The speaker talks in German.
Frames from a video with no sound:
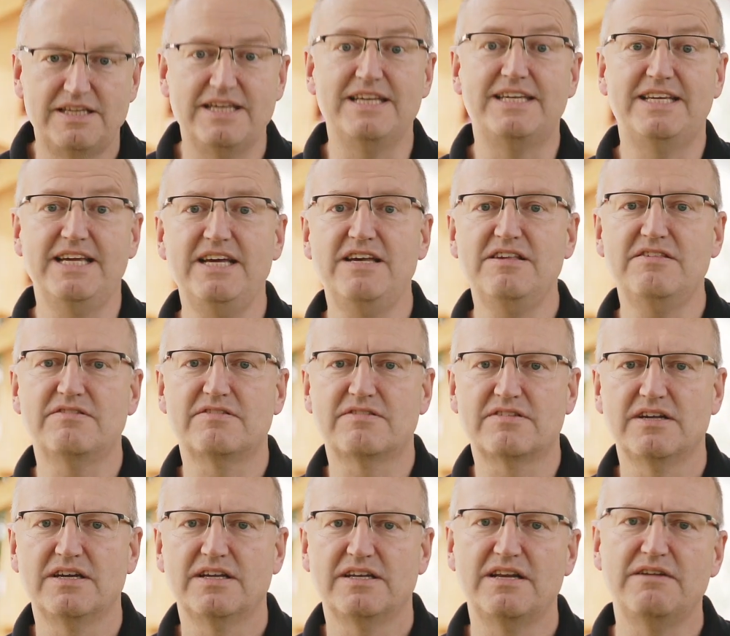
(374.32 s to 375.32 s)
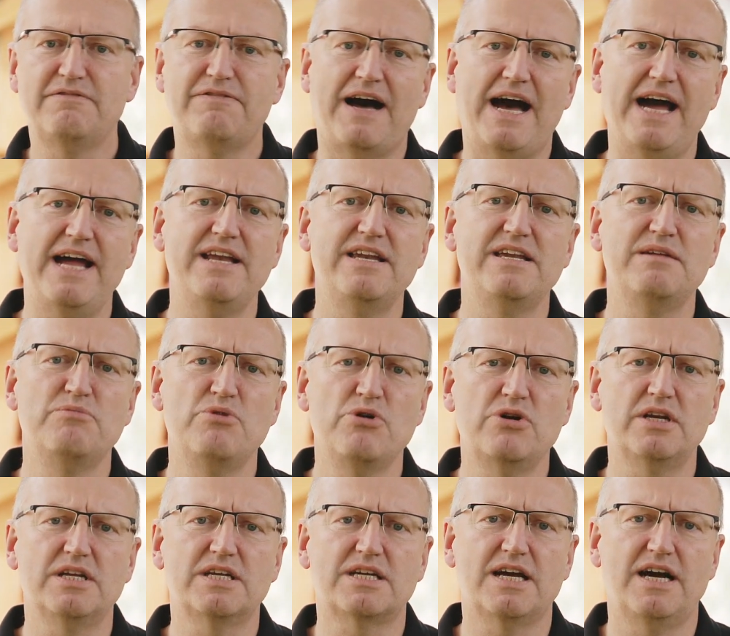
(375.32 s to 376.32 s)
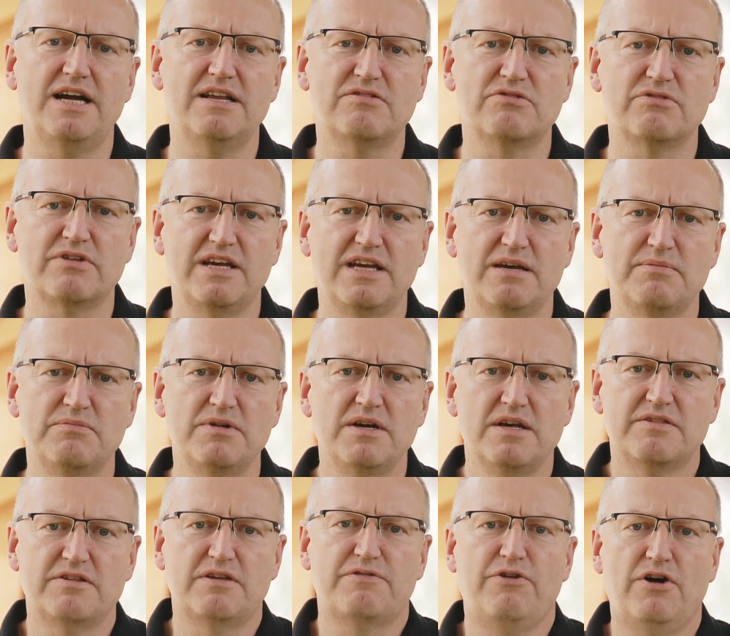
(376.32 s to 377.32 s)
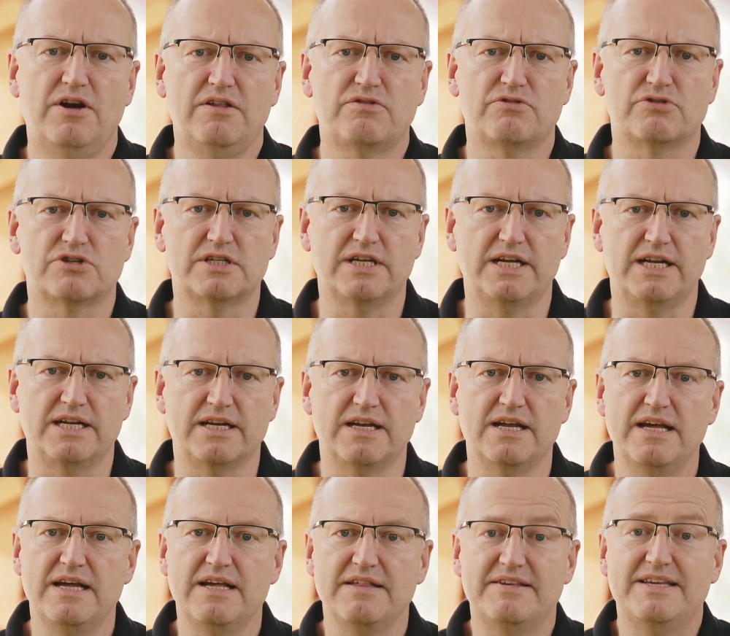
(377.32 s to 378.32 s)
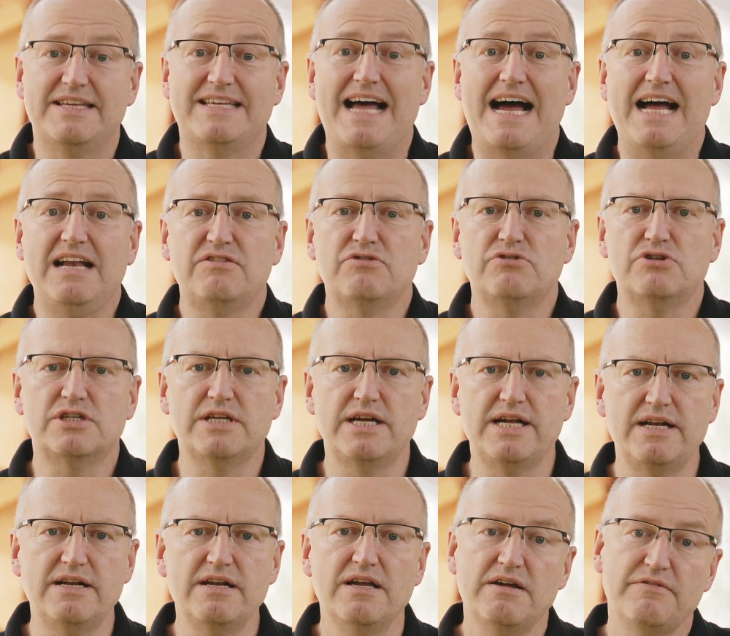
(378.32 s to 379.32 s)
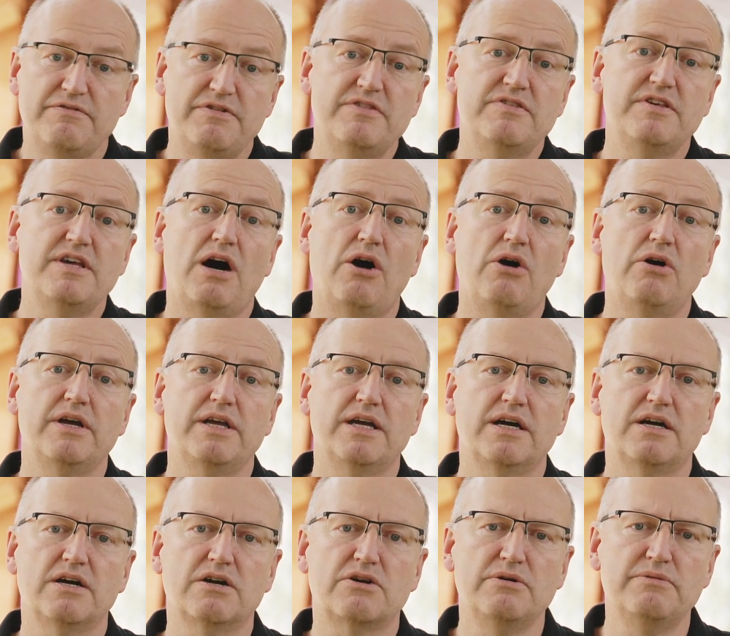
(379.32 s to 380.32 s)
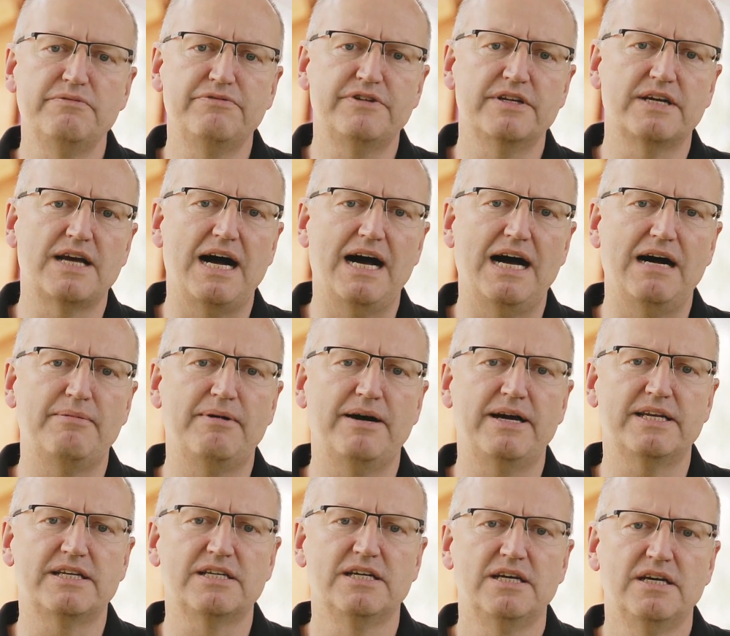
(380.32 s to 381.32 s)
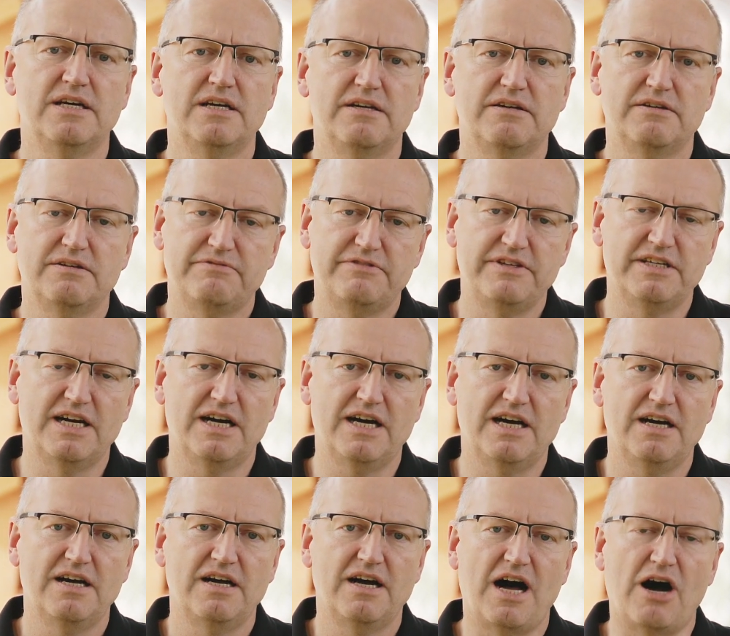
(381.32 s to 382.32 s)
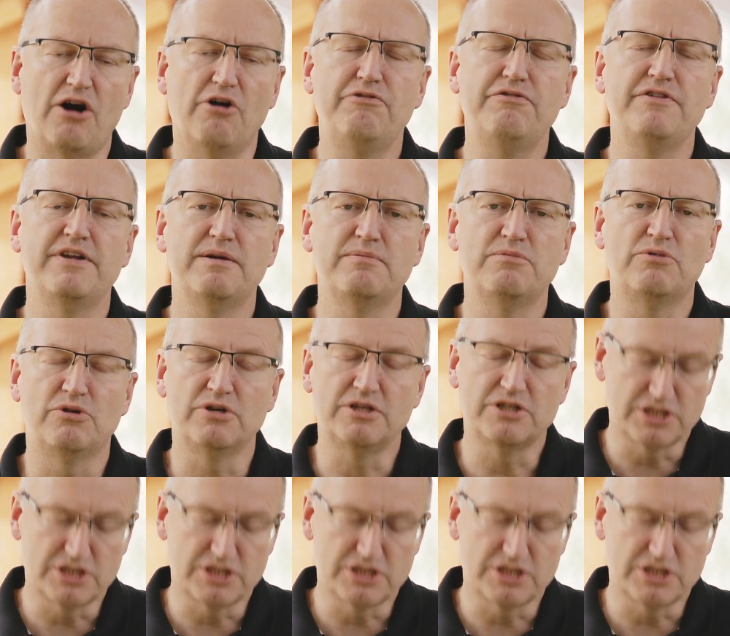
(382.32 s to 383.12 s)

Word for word: Die Idee ist, den Vereinen die Möglichkeit zu geben, sich vorzustellen, sich darzustellen, wie sie auch ihre künftige Arbeit wieder aufnehmen und